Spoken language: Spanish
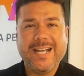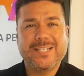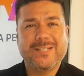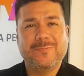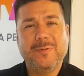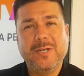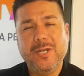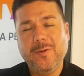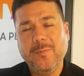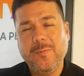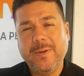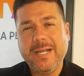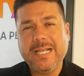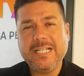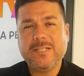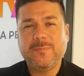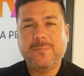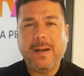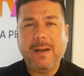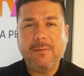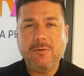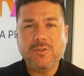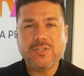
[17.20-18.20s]
mi nombre es
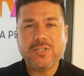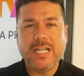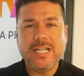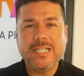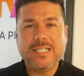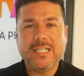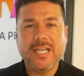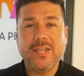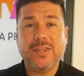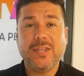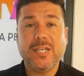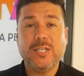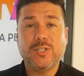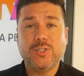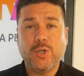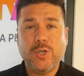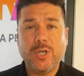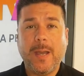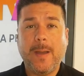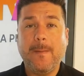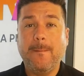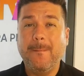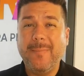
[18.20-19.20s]
Pablo Sánchez,
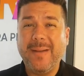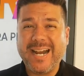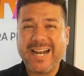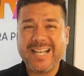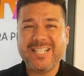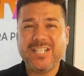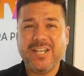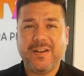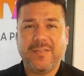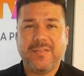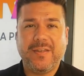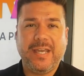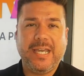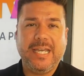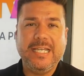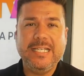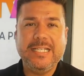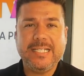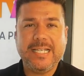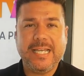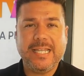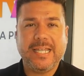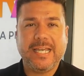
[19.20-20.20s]
soy manager de
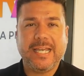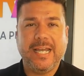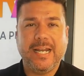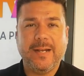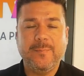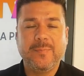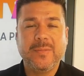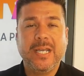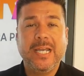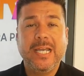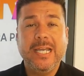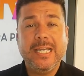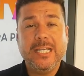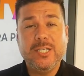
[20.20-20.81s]
Inside Hair